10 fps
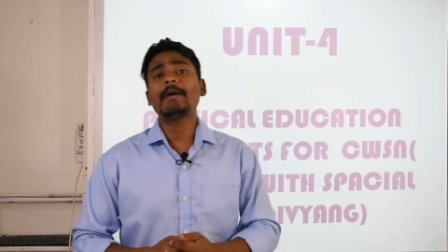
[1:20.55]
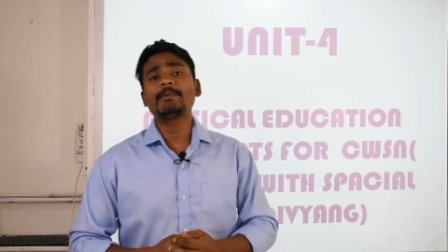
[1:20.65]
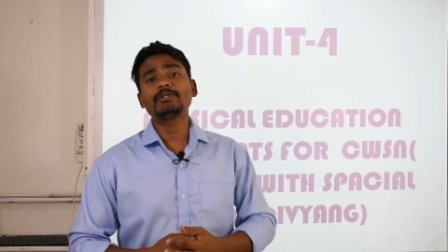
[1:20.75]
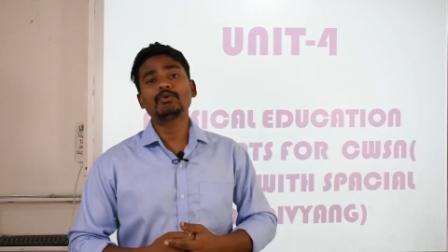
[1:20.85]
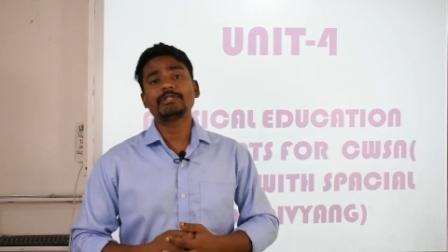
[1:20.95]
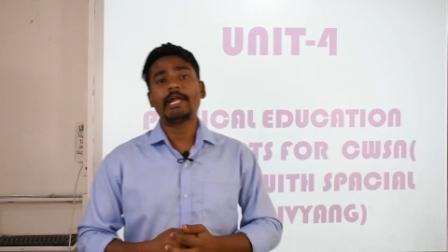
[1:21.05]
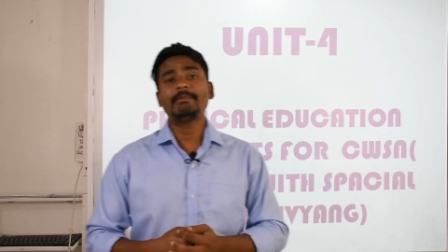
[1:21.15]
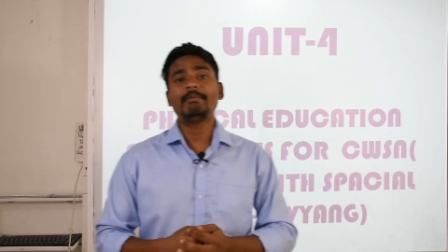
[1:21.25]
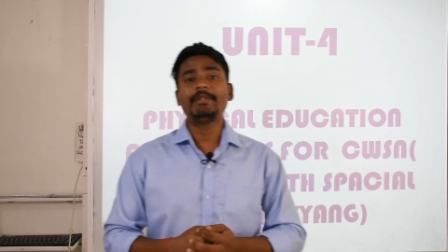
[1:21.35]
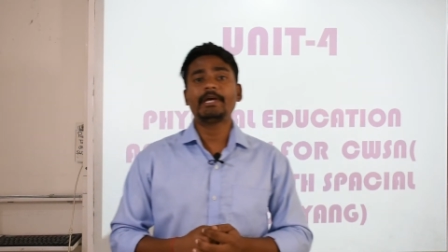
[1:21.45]
आपकी
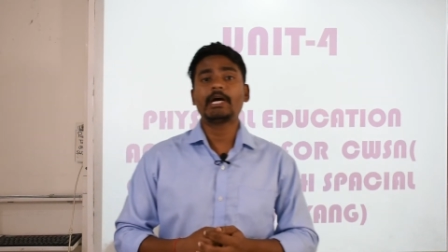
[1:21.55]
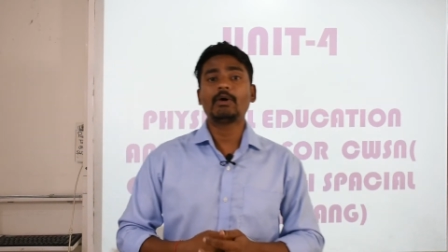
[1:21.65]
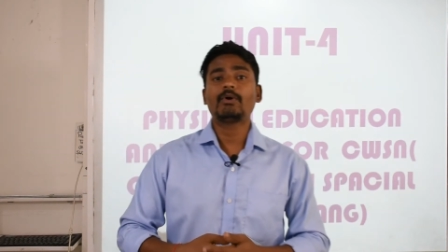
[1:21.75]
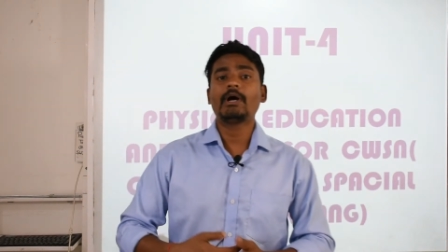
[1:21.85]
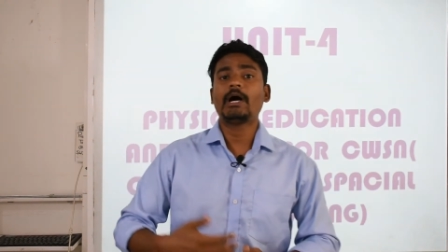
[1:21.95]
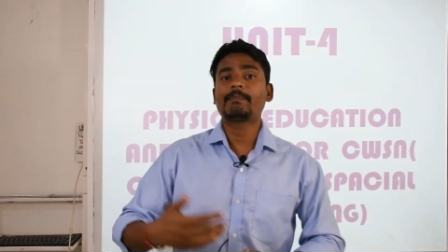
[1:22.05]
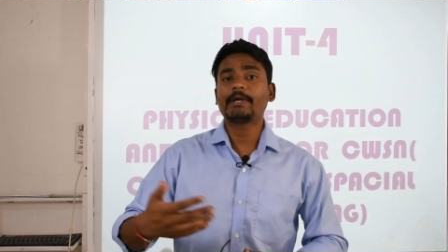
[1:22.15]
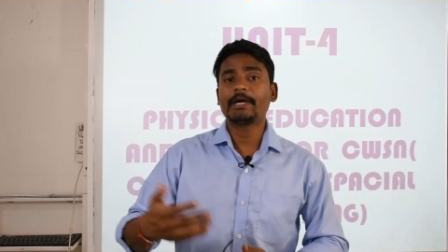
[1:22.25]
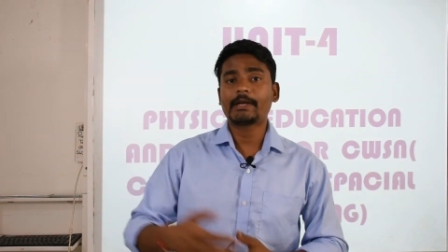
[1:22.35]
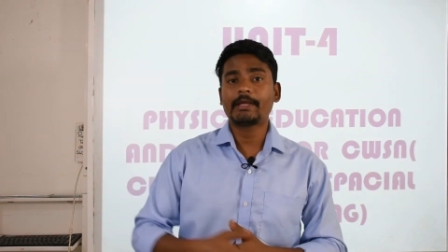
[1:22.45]
सोसाइटी में भी देखा होगा
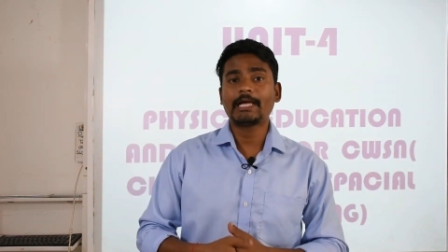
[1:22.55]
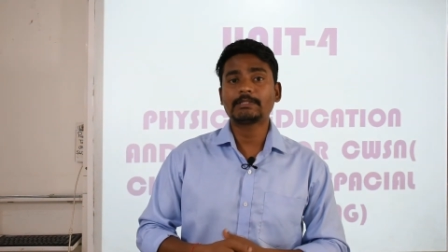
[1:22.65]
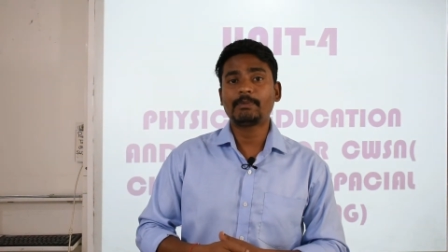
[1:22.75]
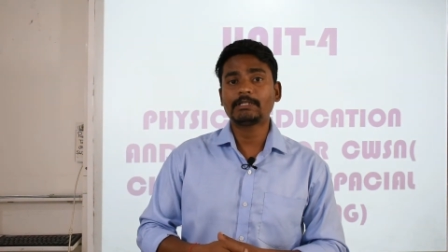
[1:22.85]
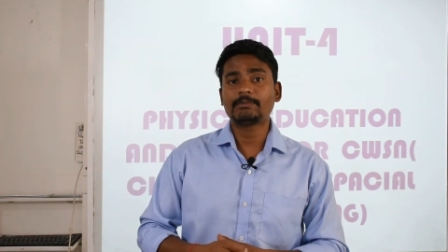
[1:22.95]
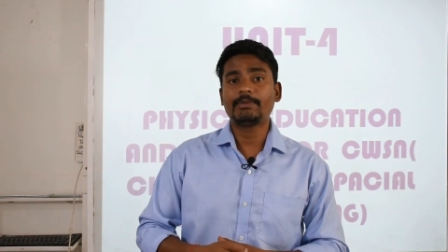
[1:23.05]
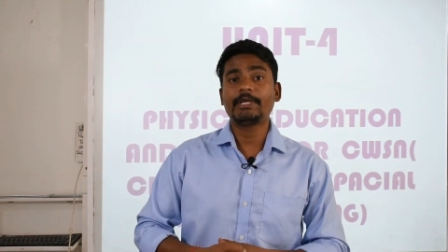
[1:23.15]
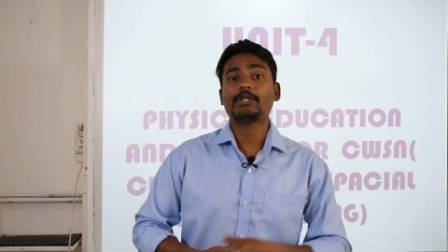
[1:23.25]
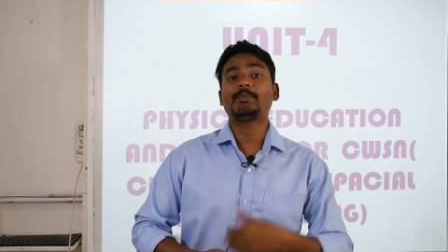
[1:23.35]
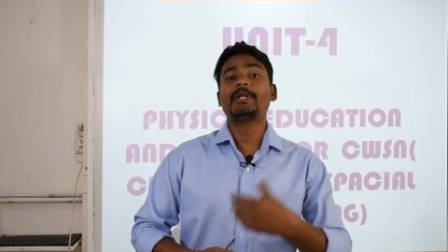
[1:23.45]
आपके घर के आसपास
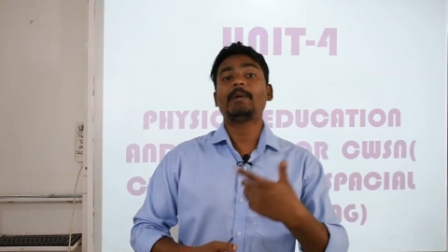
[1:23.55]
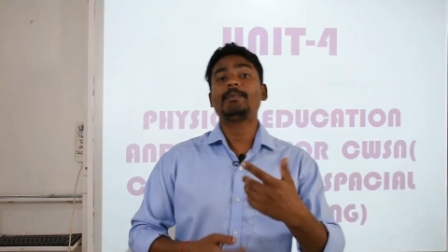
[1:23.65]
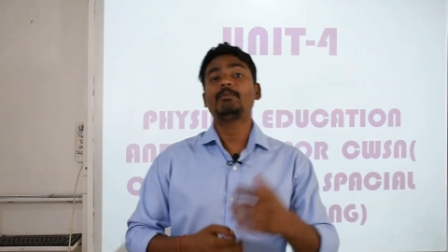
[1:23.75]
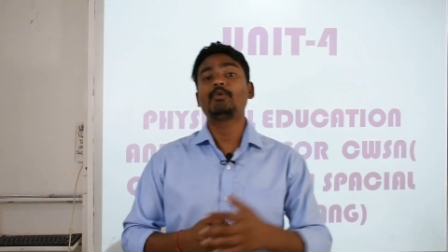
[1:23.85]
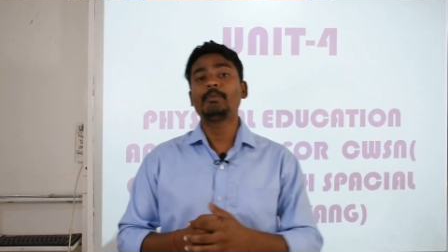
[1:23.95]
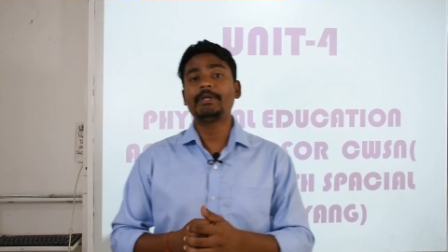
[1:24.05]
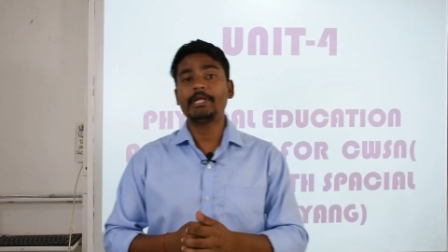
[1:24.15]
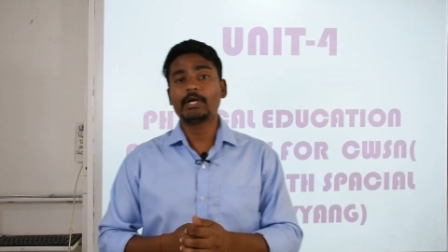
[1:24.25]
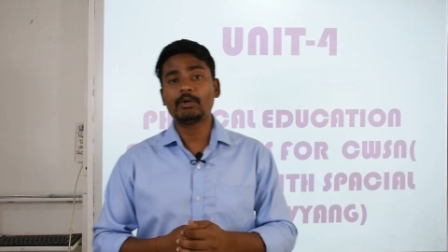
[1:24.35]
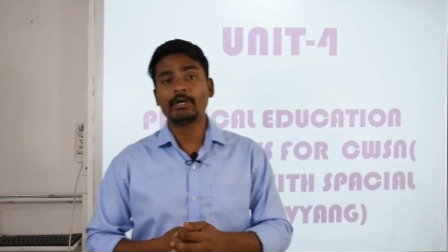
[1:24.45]
में या तो फिर आपने मूवी में
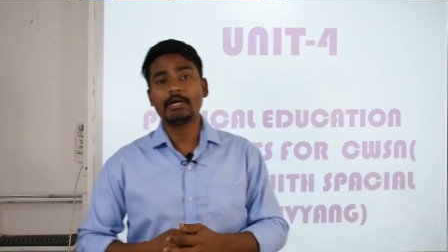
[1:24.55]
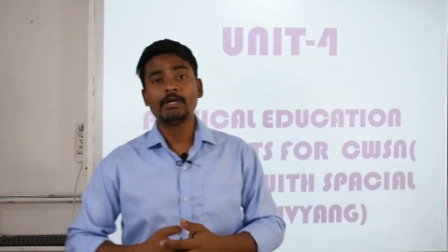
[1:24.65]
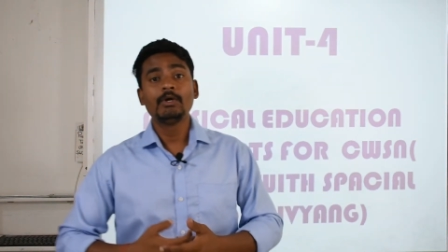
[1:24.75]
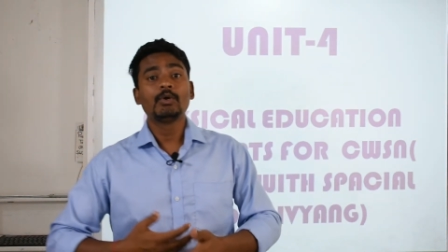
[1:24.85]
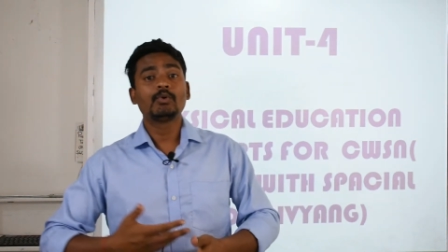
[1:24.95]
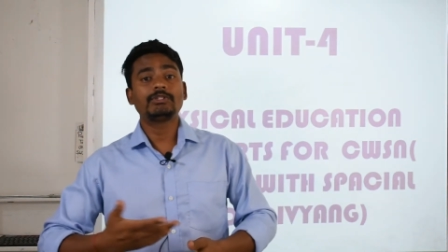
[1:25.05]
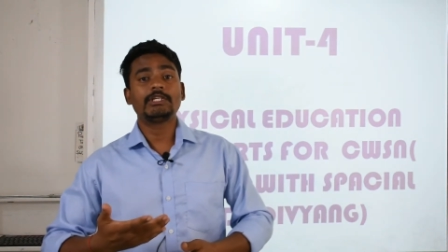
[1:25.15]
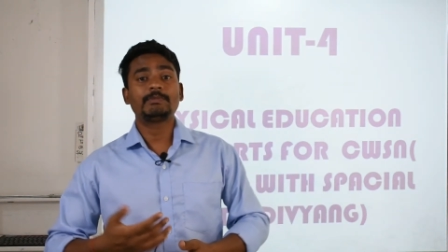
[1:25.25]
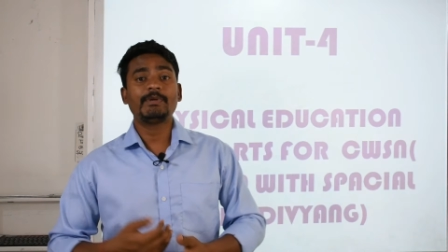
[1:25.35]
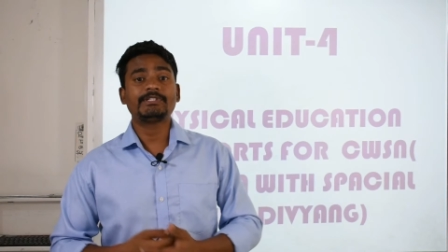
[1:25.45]
देखा होगा
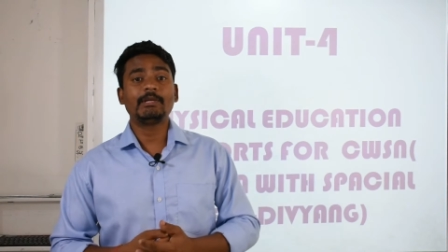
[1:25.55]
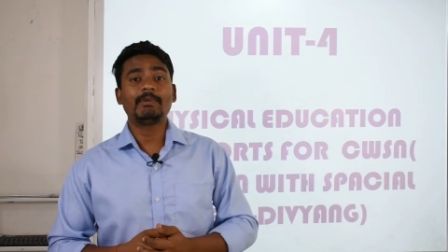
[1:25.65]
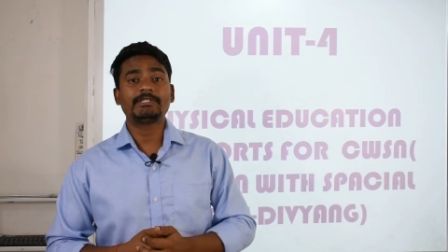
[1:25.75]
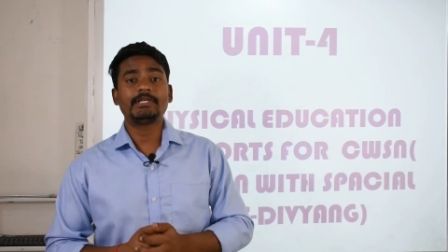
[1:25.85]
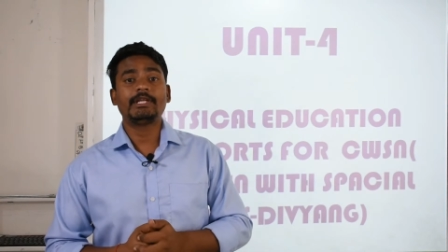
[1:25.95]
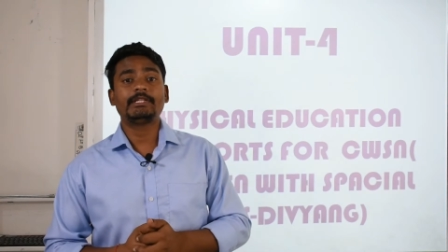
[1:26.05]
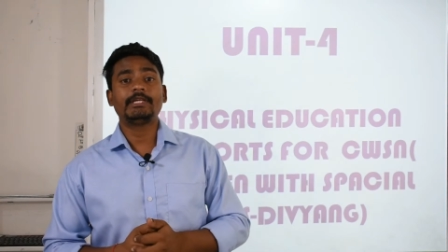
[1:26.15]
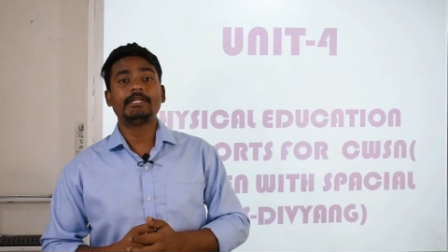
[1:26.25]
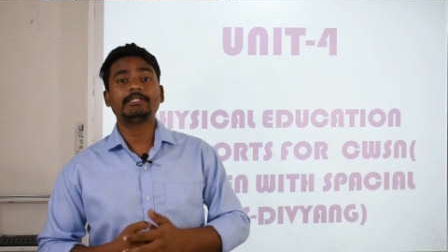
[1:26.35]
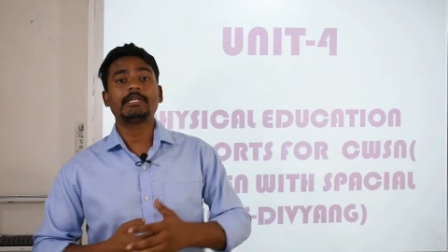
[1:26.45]
कुछ स्पेशल बच्चे
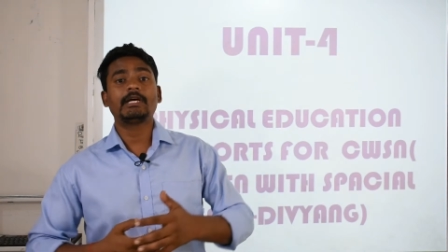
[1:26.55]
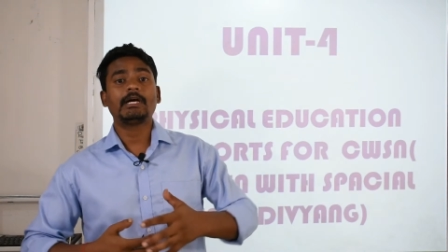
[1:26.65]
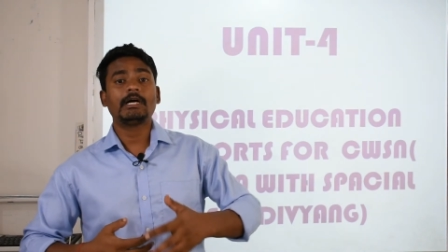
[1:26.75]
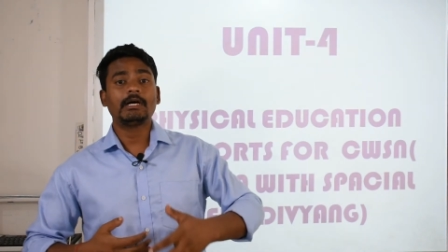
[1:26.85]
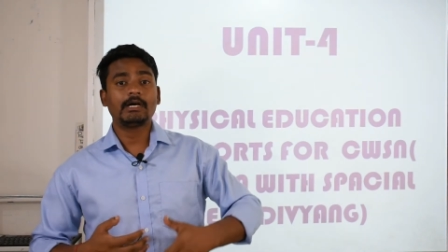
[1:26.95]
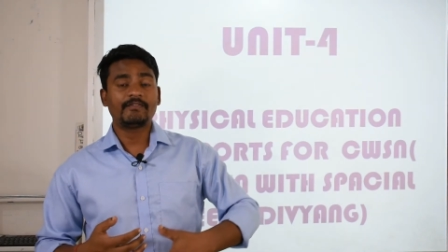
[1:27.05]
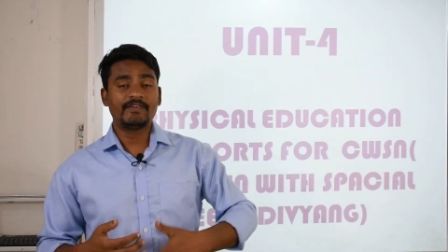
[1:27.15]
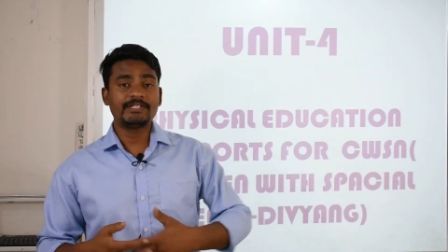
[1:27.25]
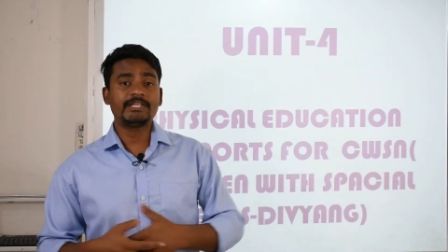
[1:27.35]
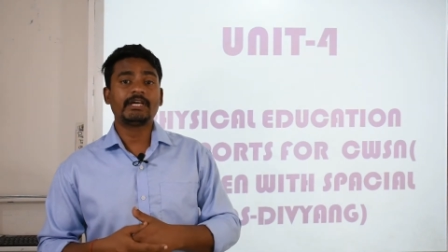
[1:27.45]
रहते हैं जिनका
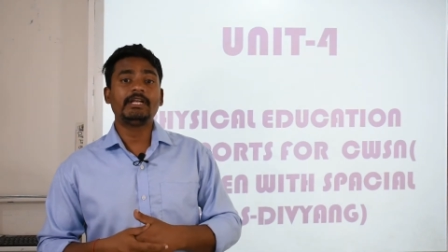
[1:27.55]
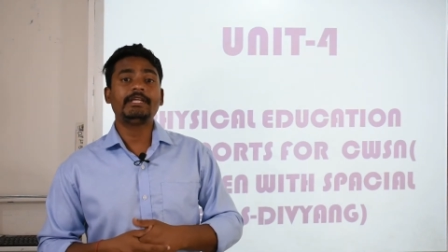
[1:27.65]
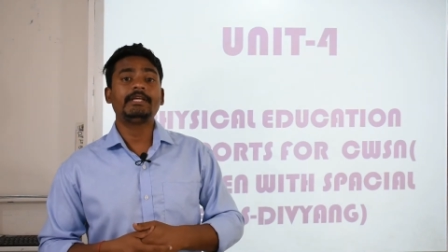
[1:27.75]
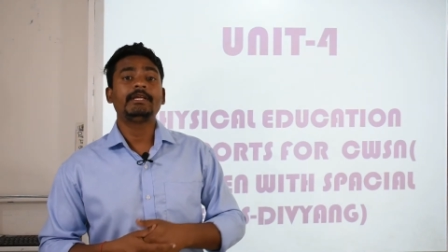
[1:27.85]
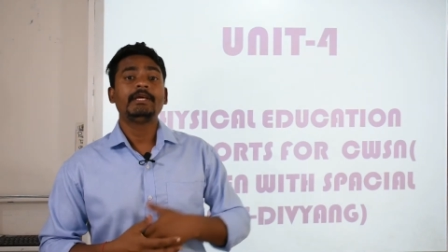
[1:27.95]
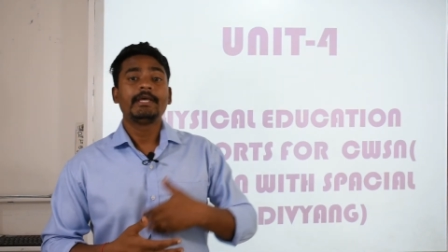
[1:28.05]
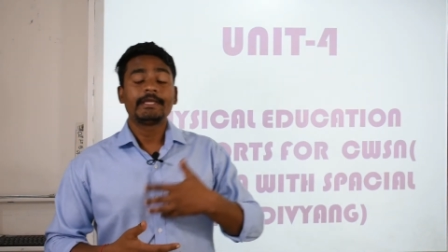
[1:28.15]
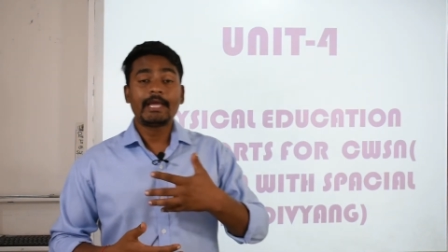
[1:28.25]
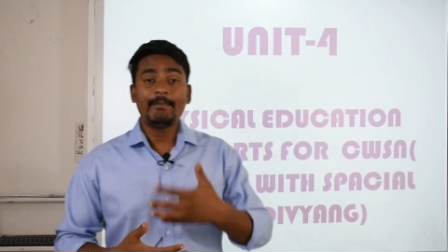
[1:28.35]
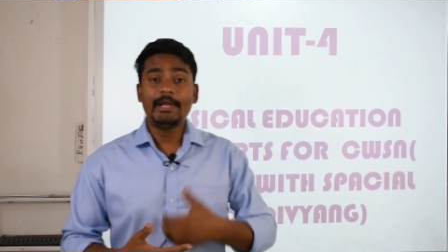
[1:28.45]
फिजिकली
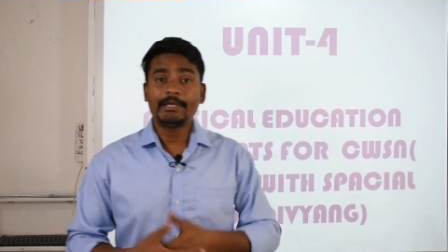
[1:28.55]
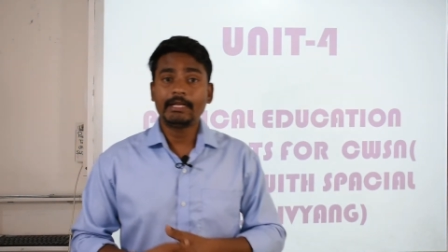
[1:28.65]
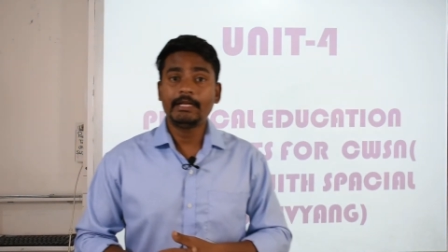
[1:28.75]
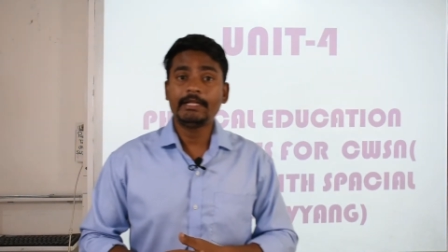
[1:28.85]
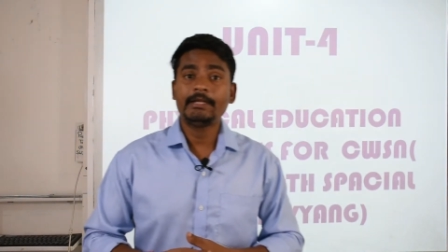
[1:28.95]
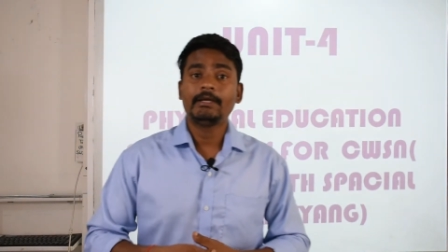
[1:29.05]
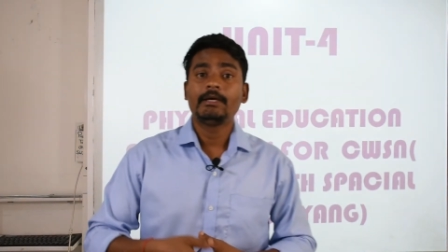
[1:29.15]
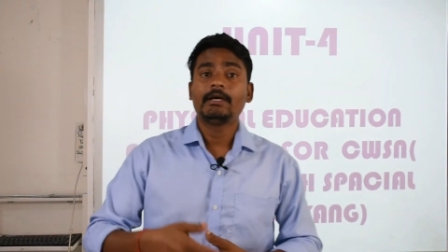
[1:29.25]
या मेंटली